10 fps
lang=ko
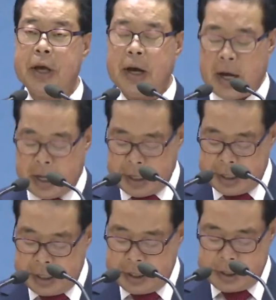
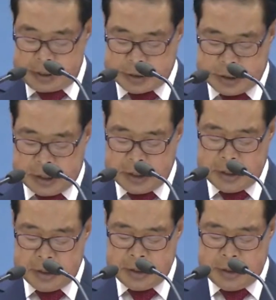피해가
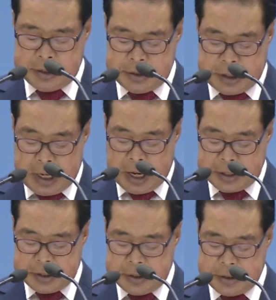있었던
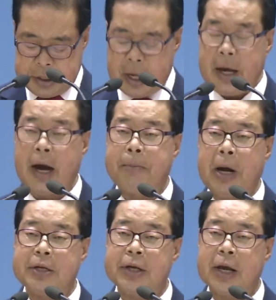재난,
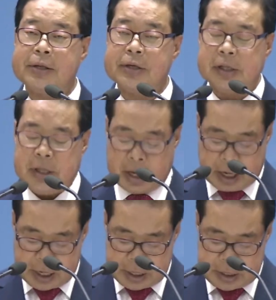재해가 발생했을
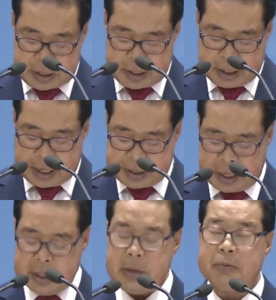때가
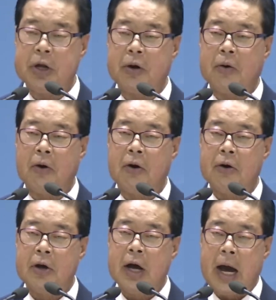가장
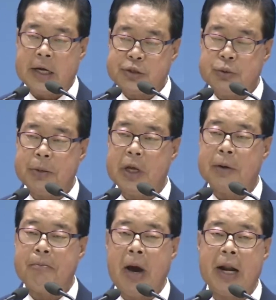힘들었고
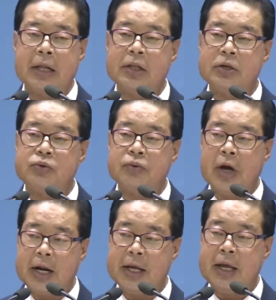아쉬움이 많았던
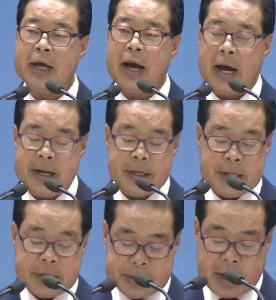순간이
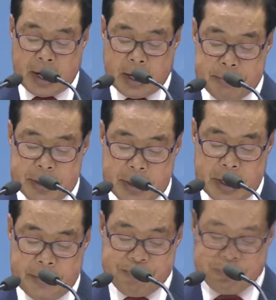아니었나
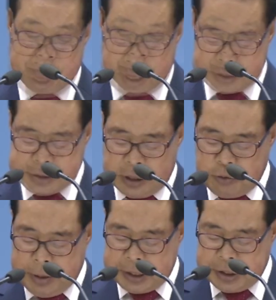생각합니다.
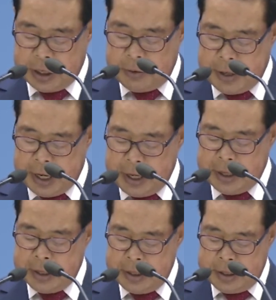성기발전을
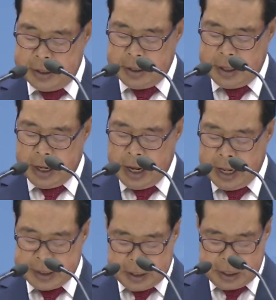위해
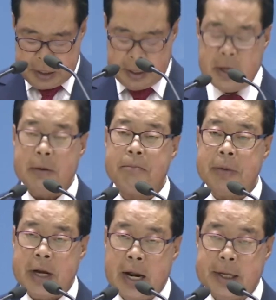하나의
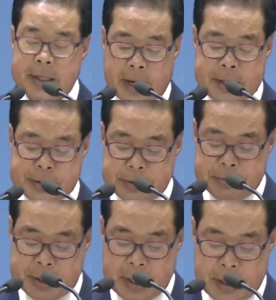미란이
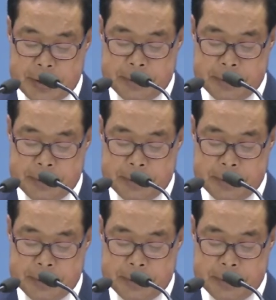되겠습니다.